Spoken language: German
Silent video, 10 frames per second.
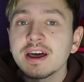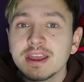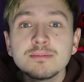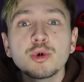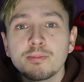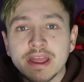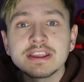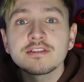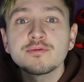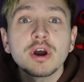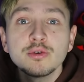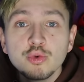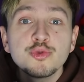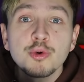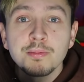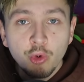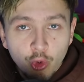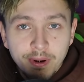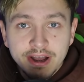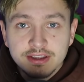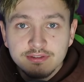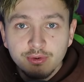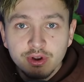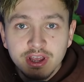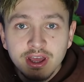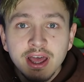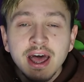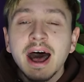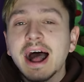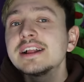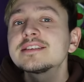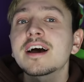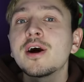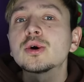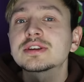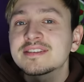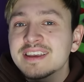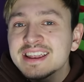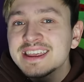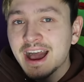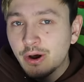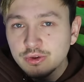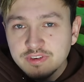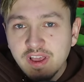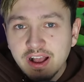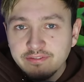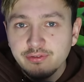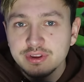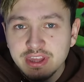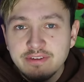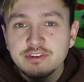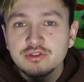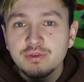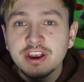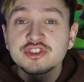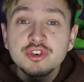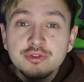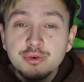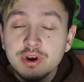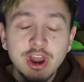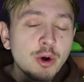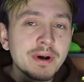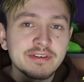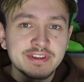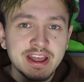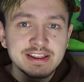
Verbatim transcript: war in Momente, wo ein UFO beobachtet wurde, als auch, dass er die Aussagen von David Rush für glaubhaft